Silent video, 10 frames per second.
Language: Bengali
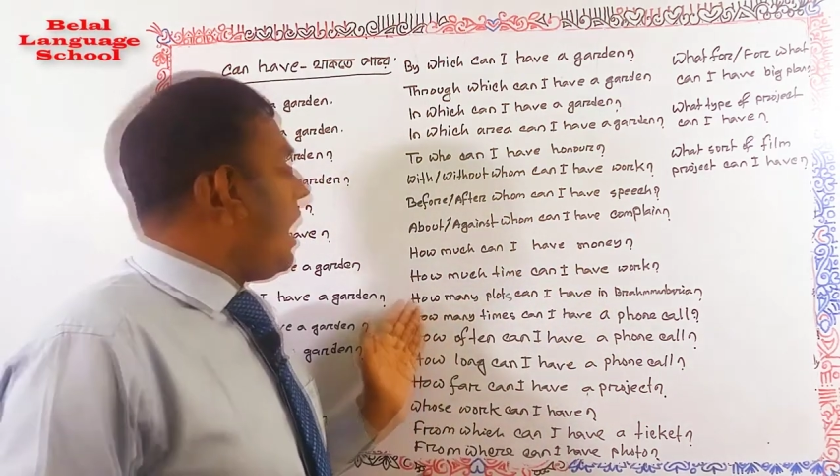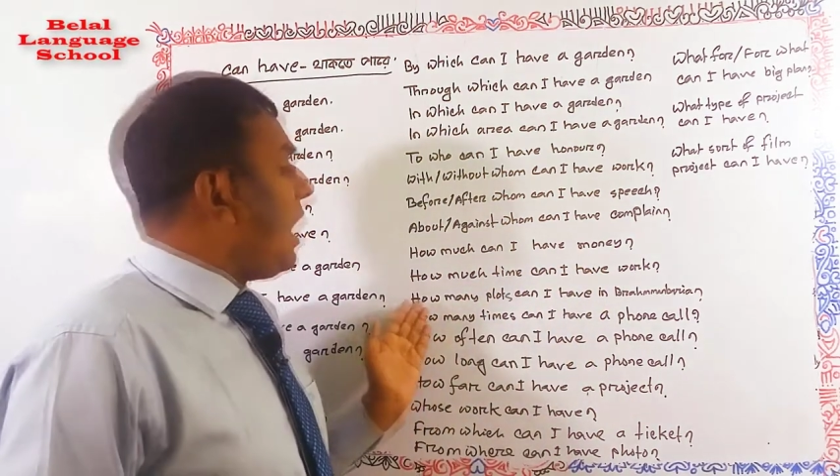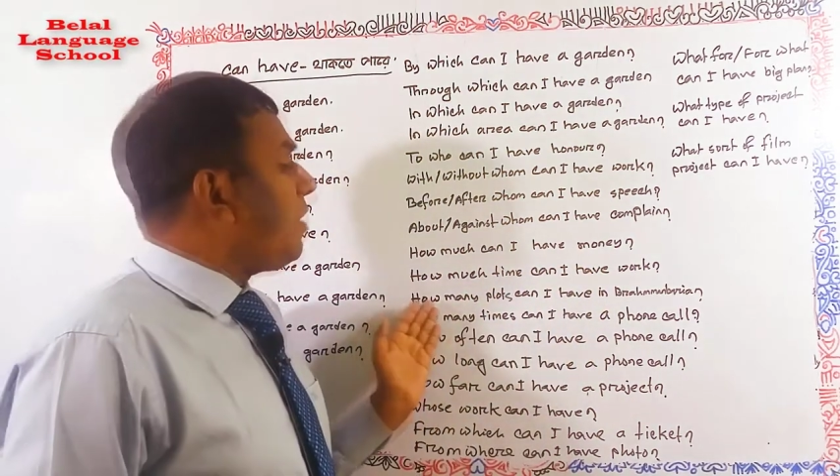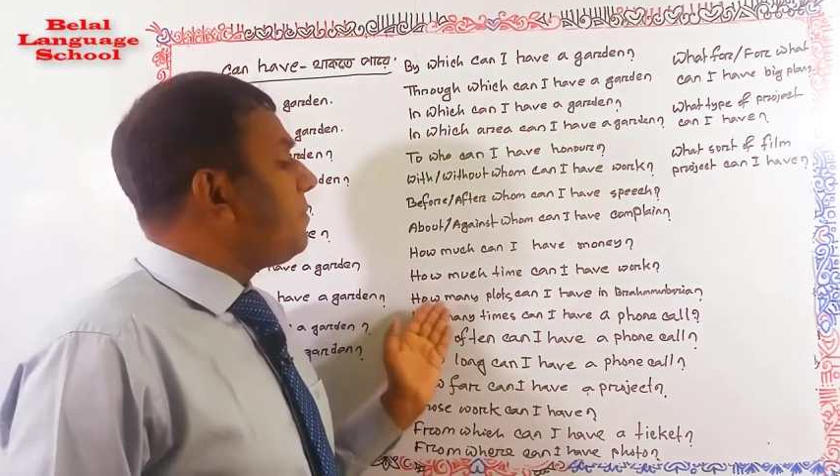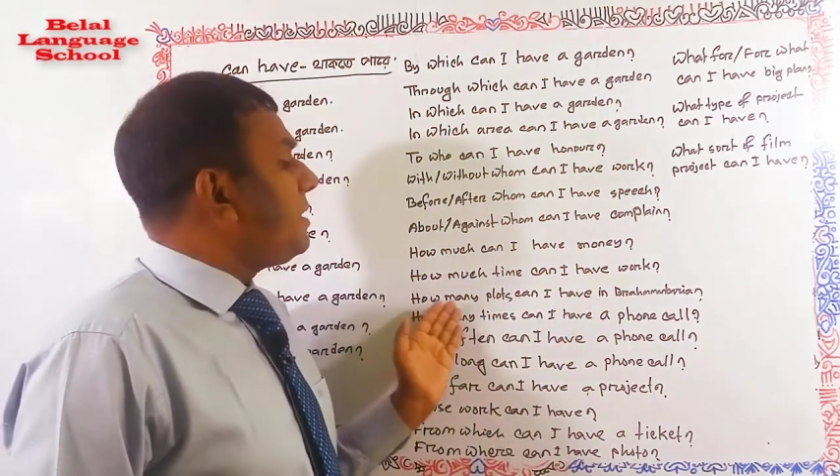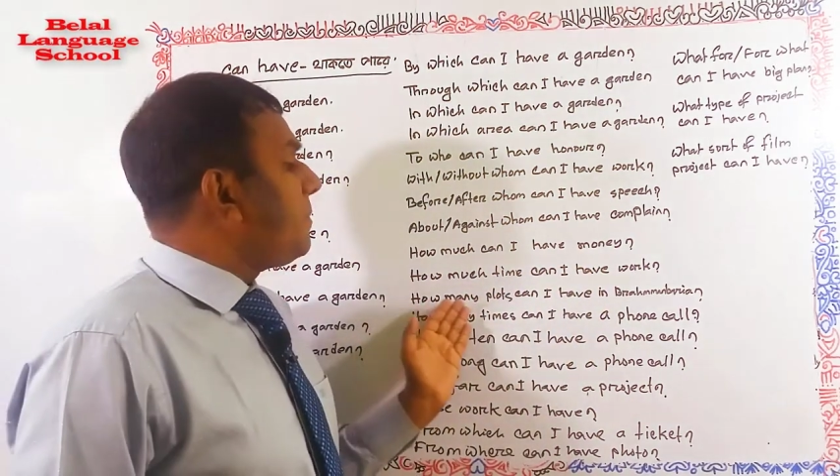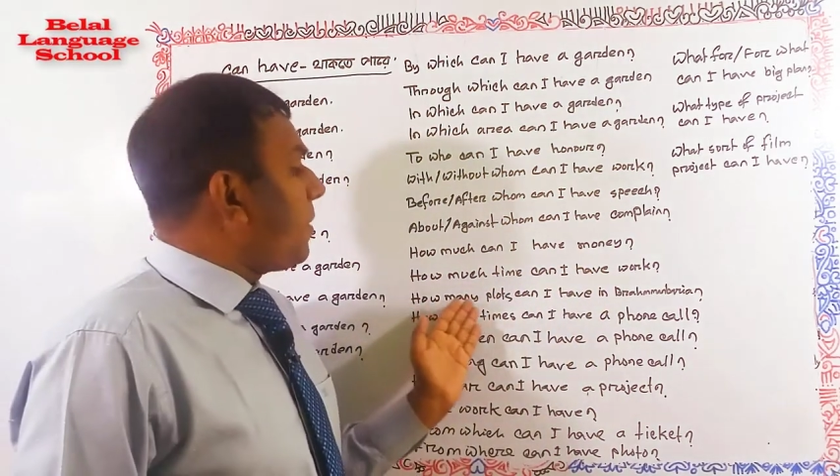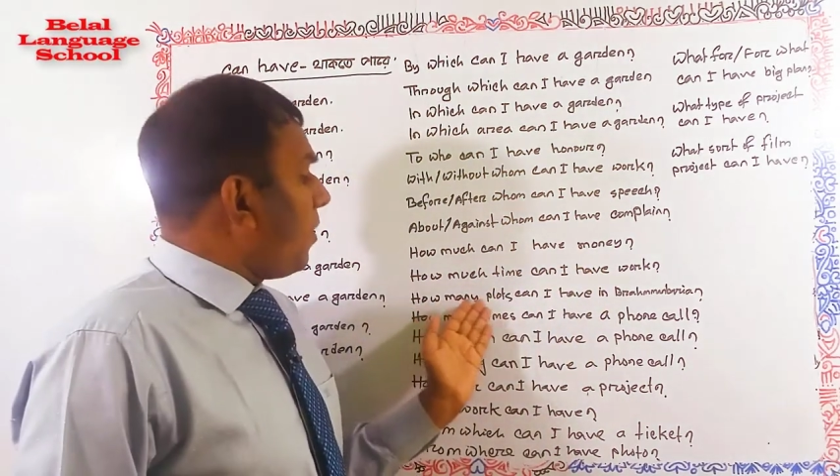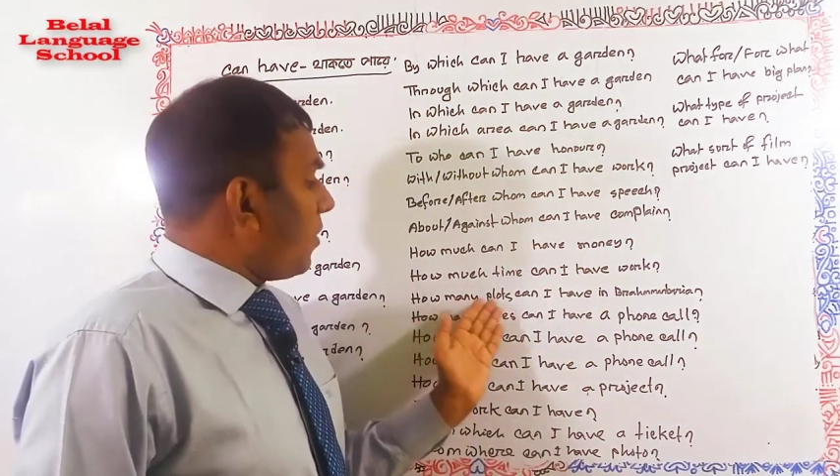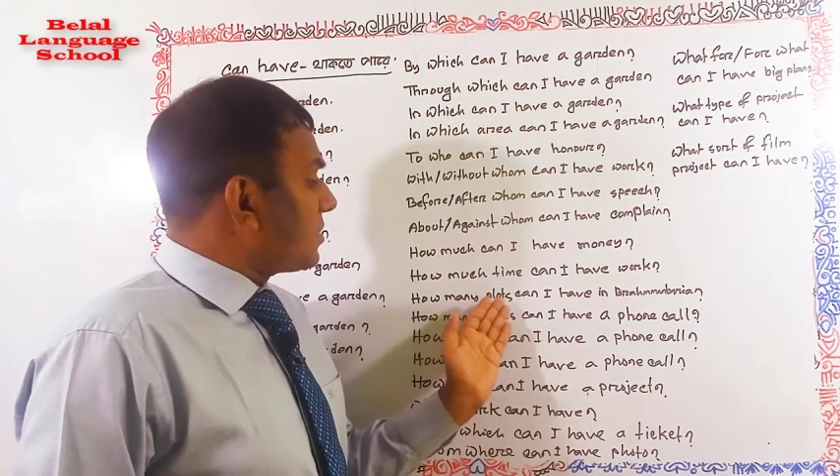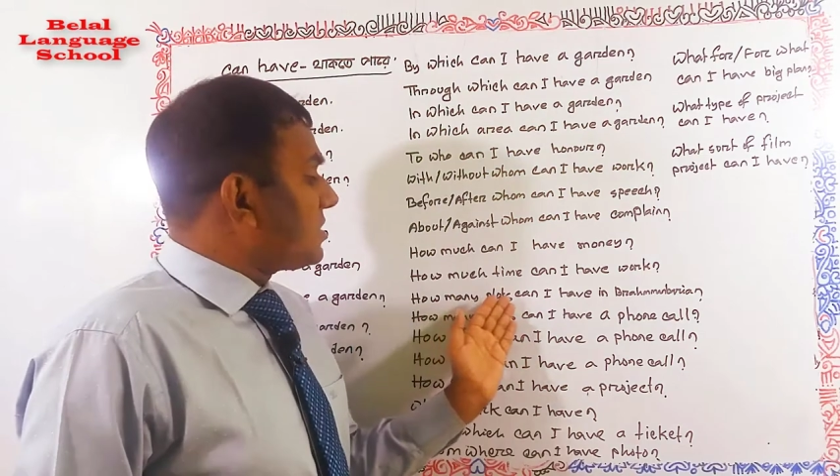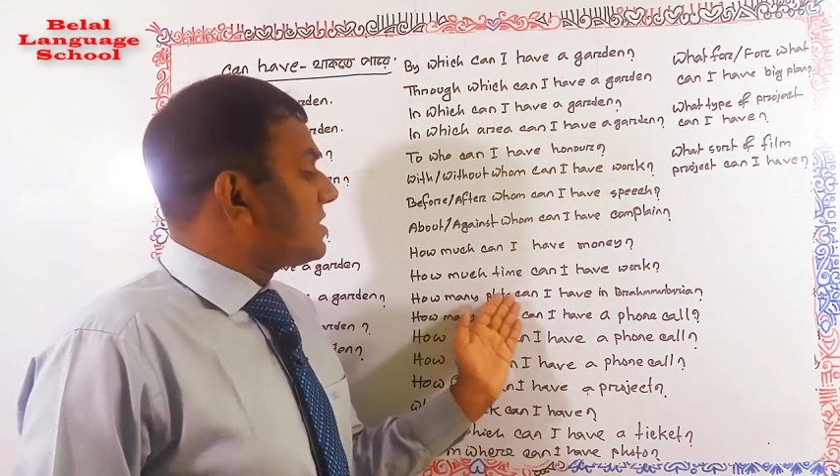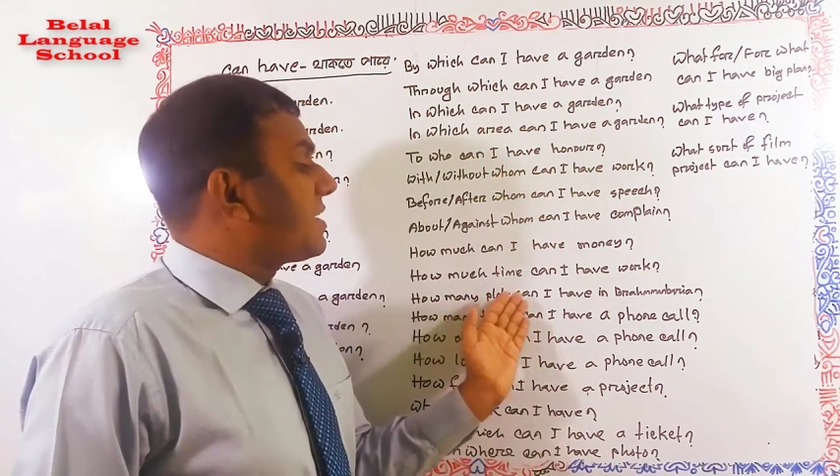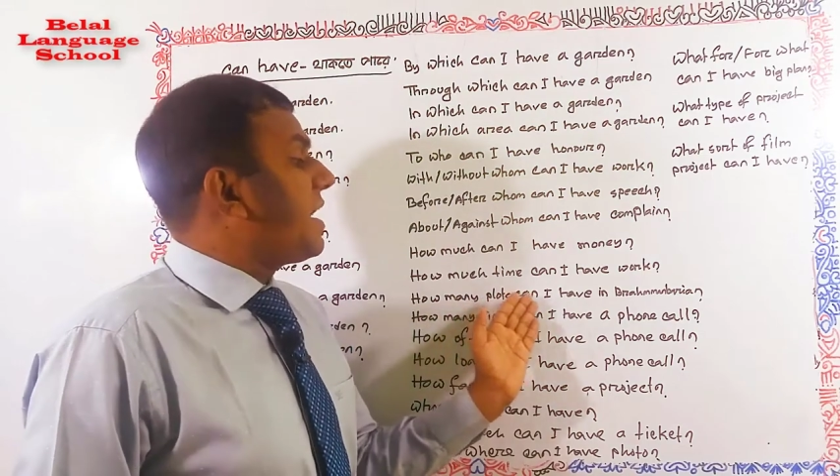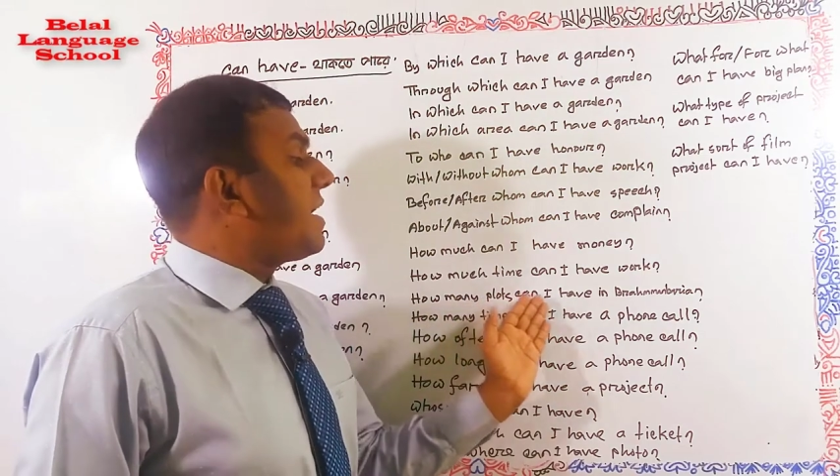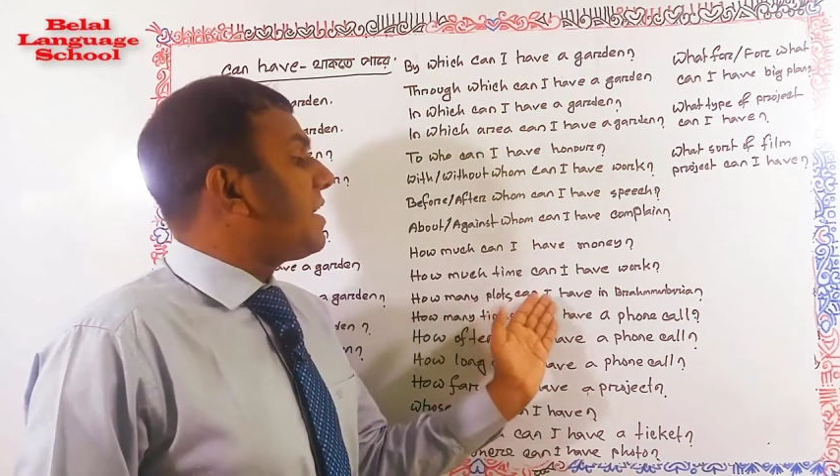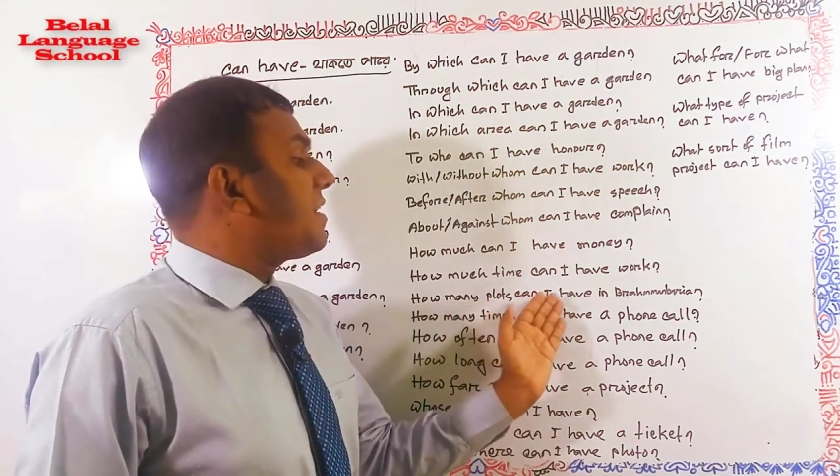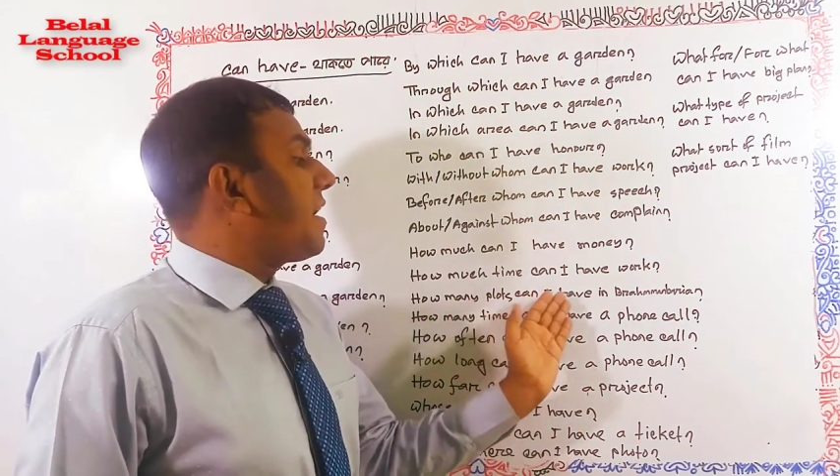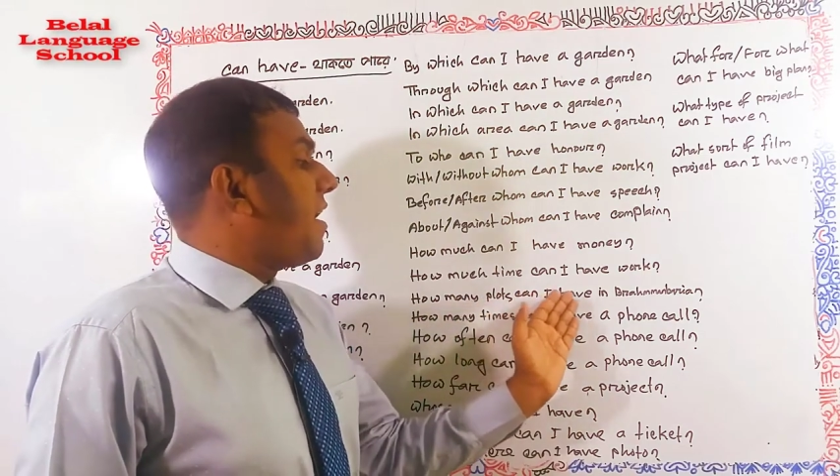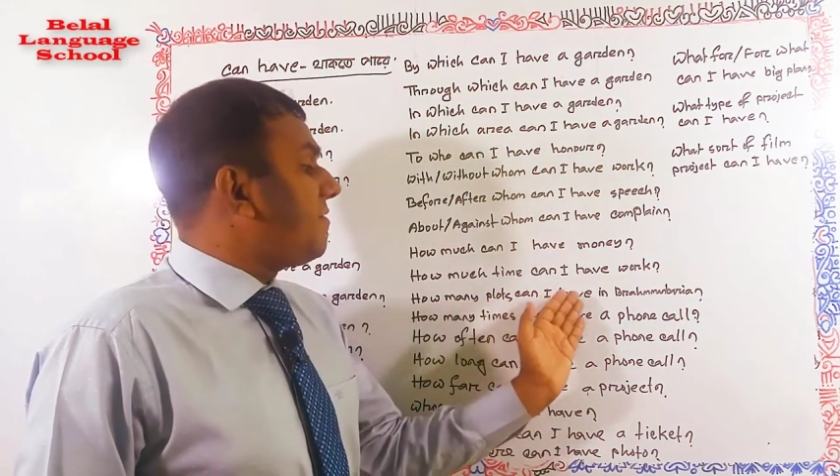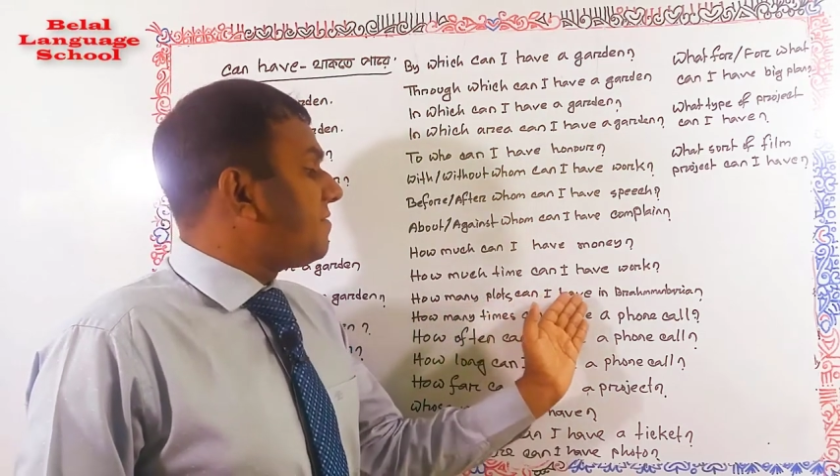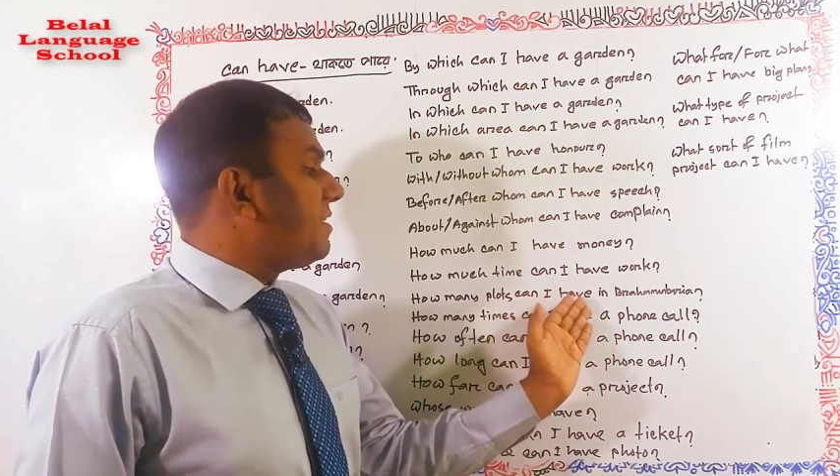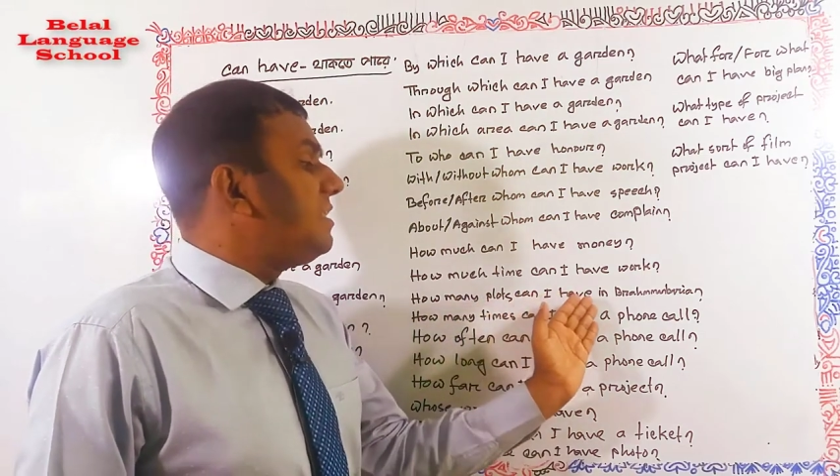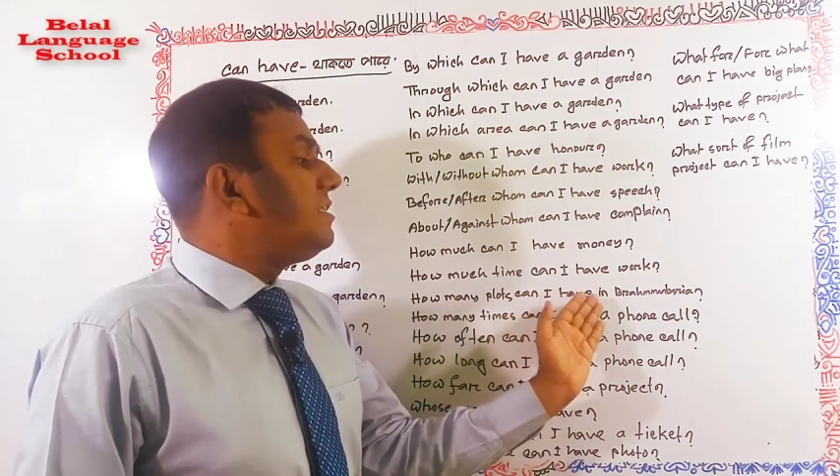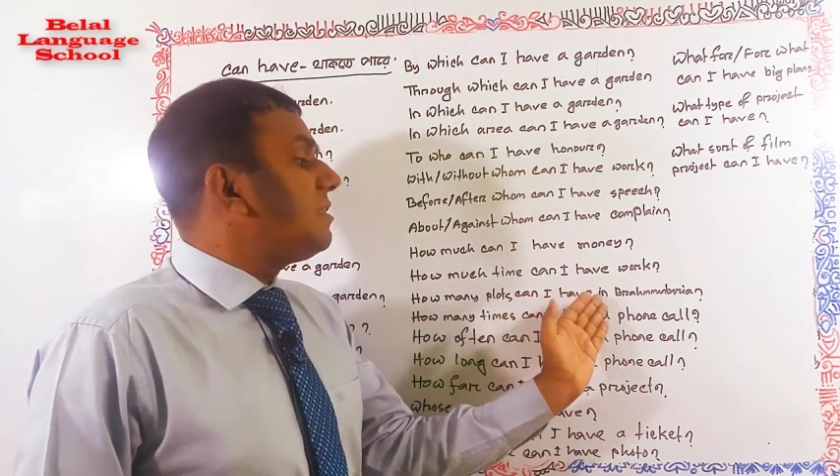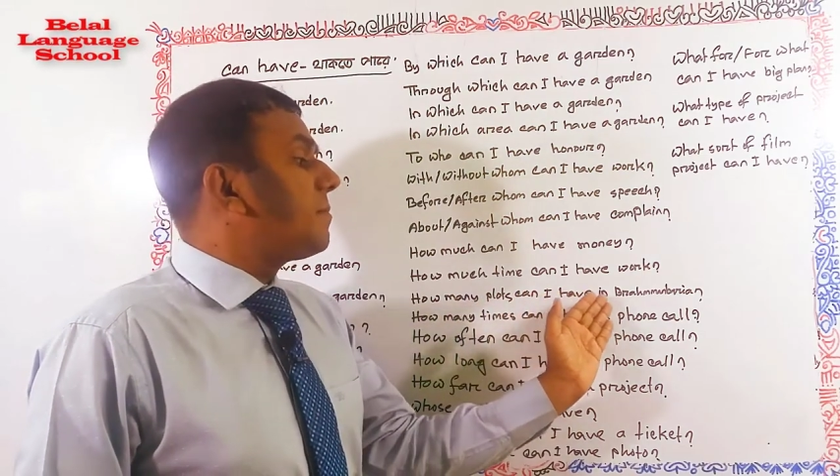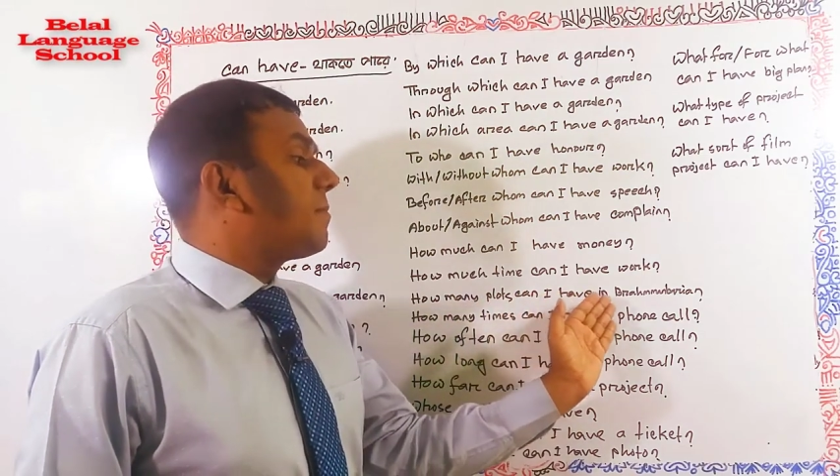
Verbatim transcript: হাউ মেনি প্লটস ক্যান আই হ্যাভ ইন